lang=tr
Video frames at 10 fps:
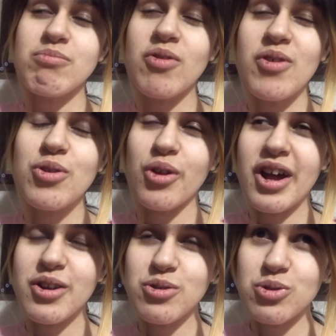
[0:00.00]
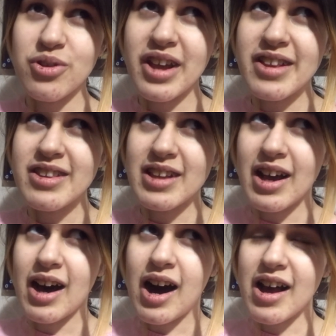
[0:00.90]
Bu videolar yüzünden
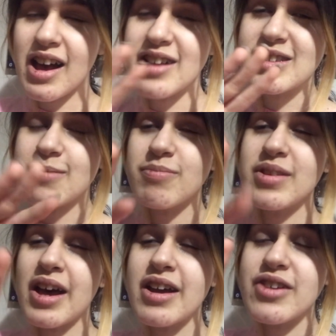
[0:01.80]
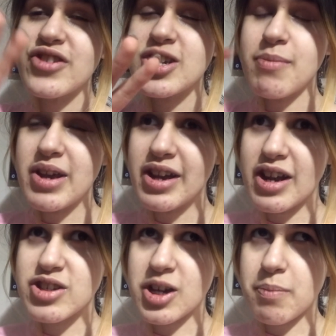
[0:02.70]
hayatımda işime
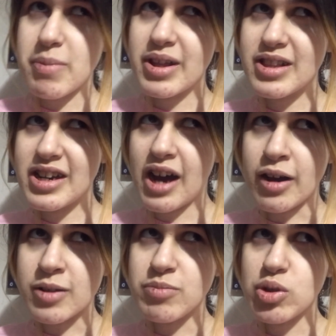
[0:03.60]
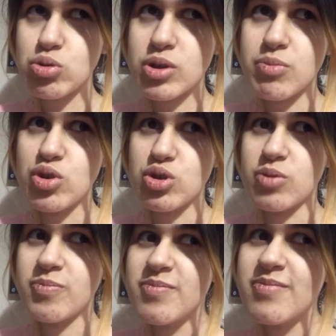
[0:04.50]
yarayacak bilgileri aklımda
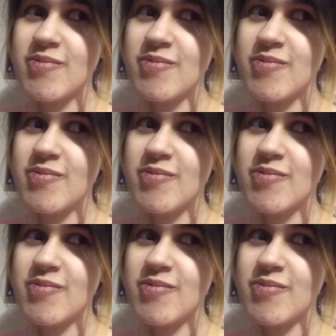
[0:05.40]
tutamıyorum.